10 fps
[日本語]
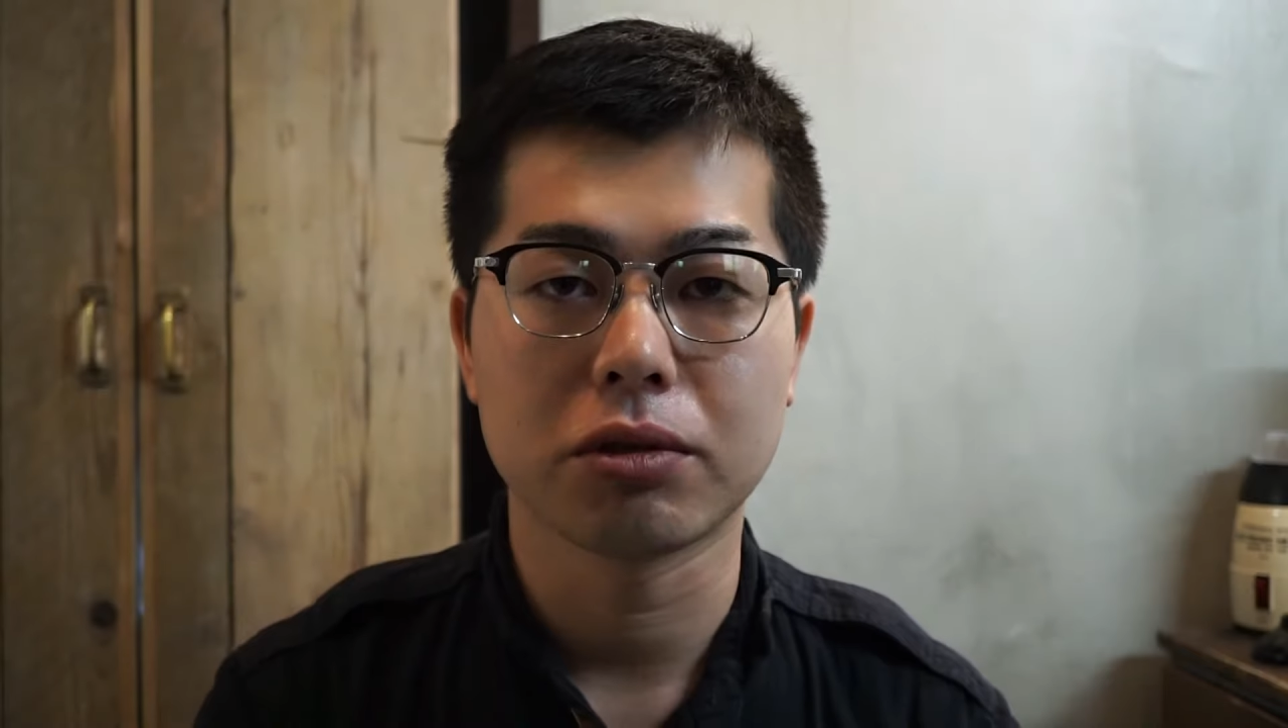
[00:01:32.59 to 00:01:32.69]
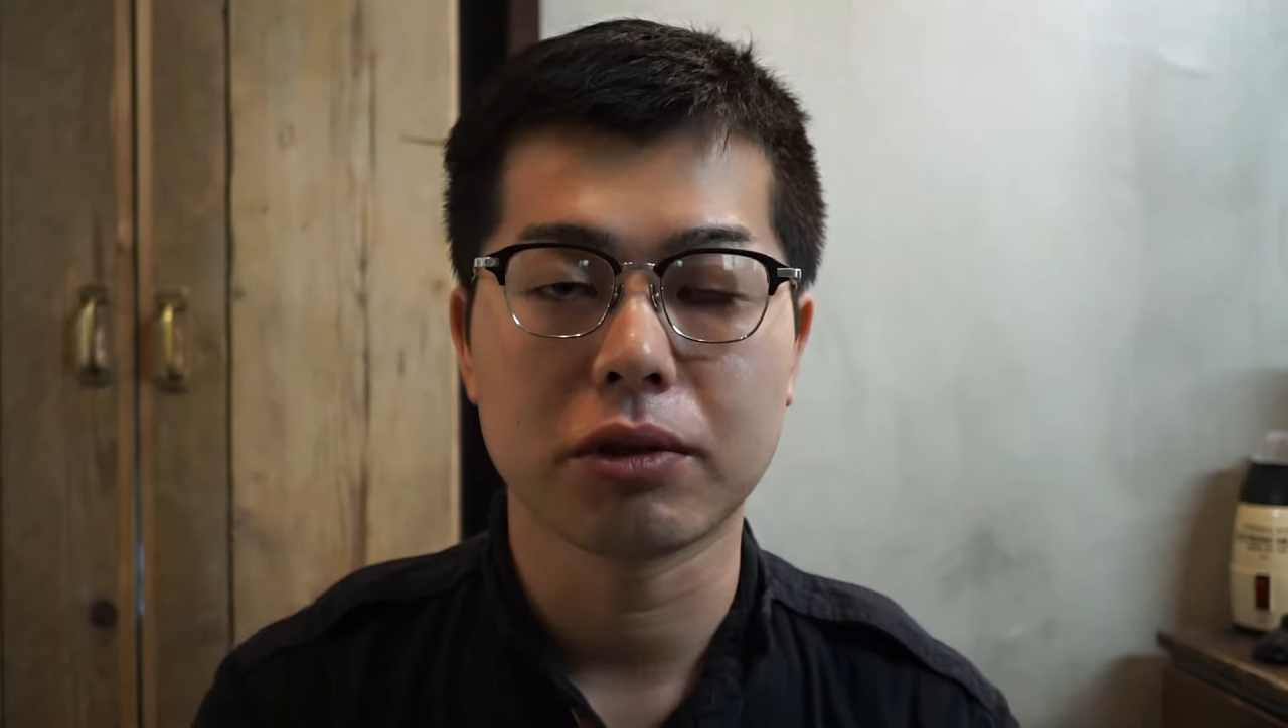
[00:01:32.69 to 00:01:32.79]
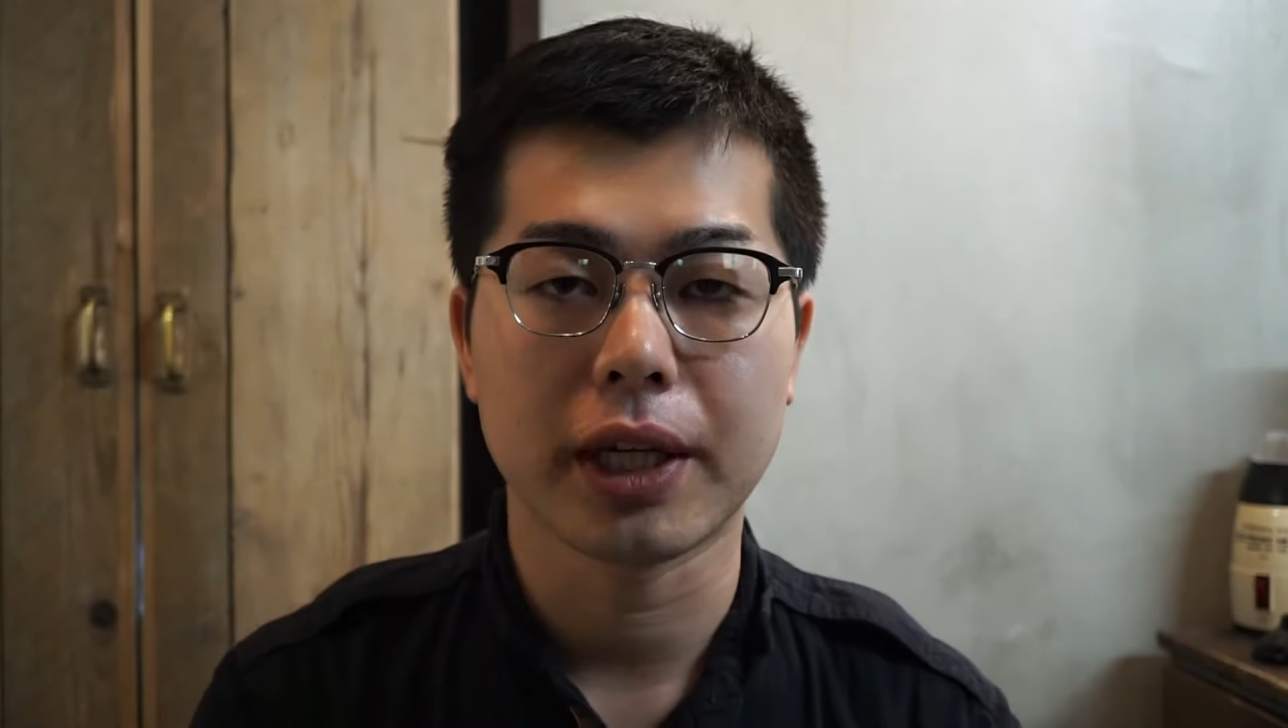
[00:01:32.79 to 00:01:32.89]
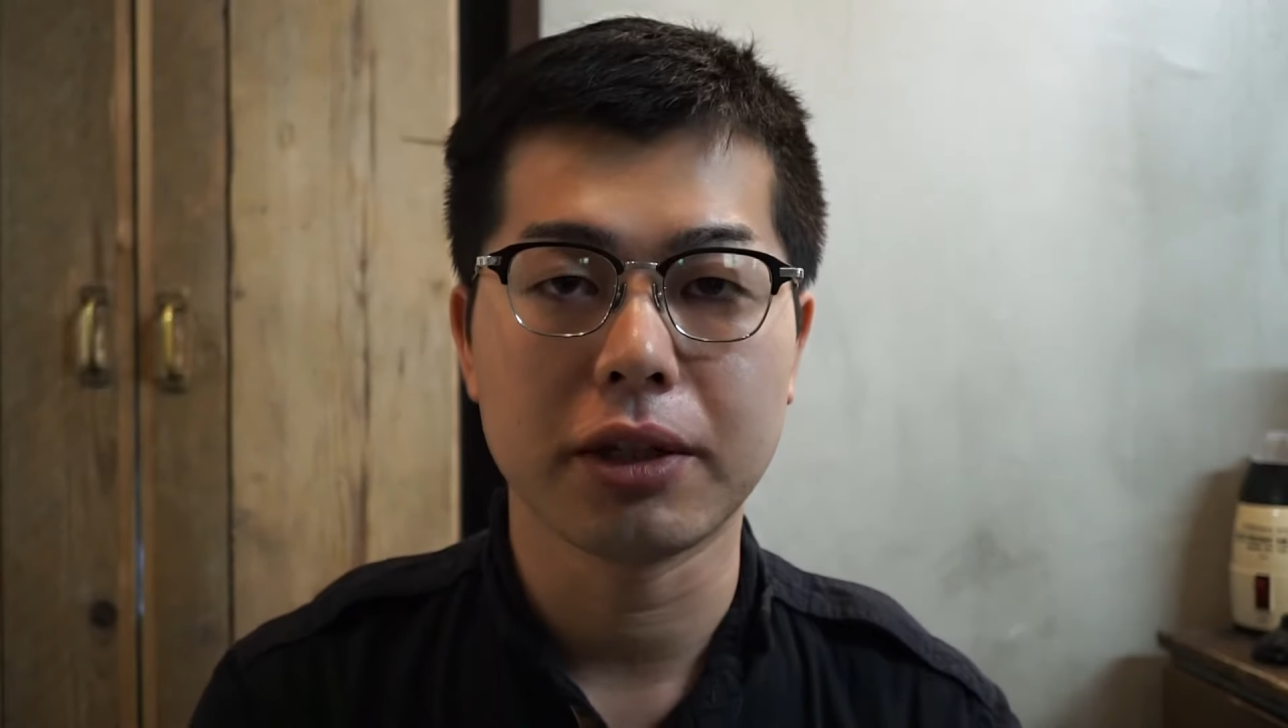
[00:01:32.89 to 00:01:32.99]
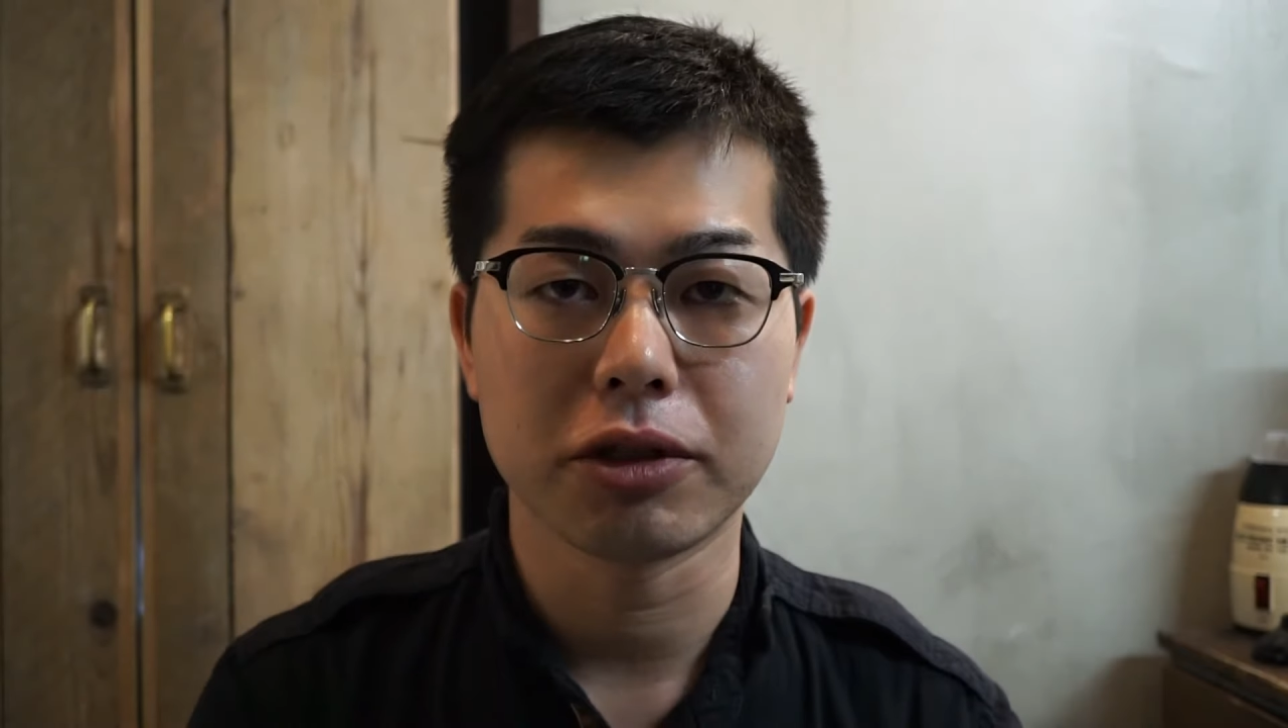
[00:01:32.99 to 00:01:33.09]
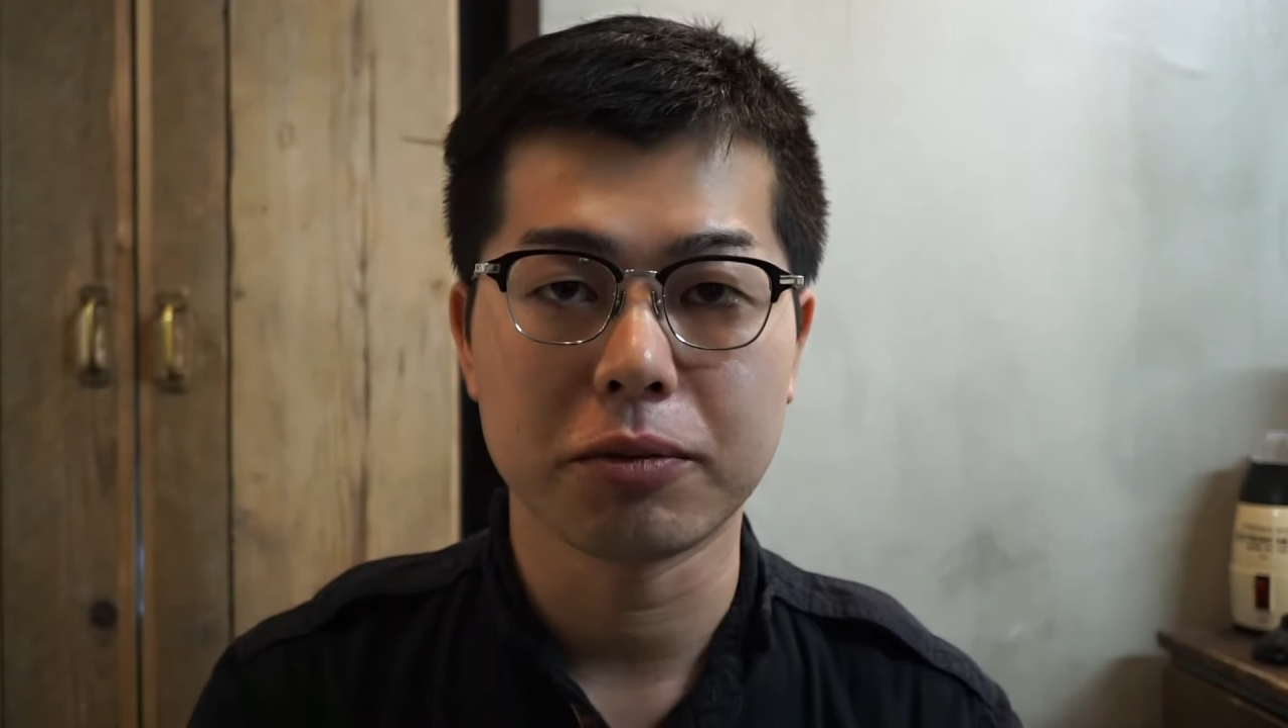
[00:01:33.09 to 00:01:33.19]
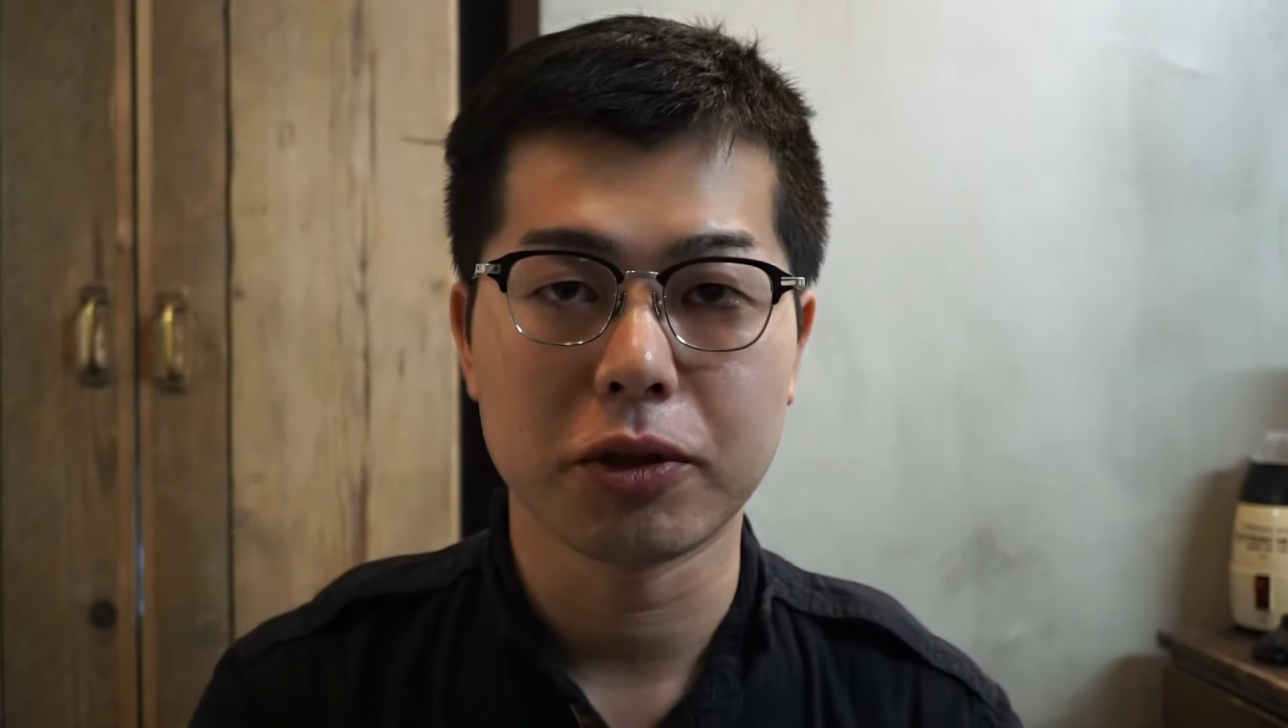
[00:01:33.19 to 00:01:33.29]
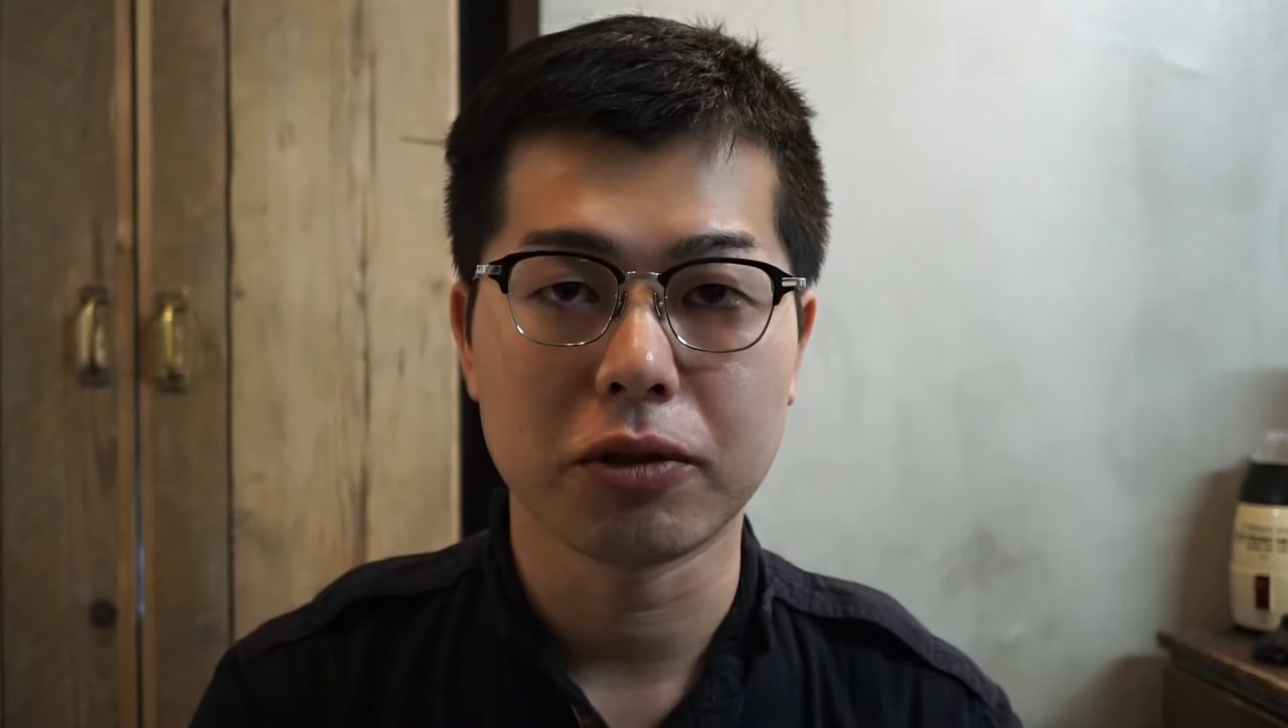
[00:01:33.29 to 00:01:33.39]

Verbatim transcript: の買い取りも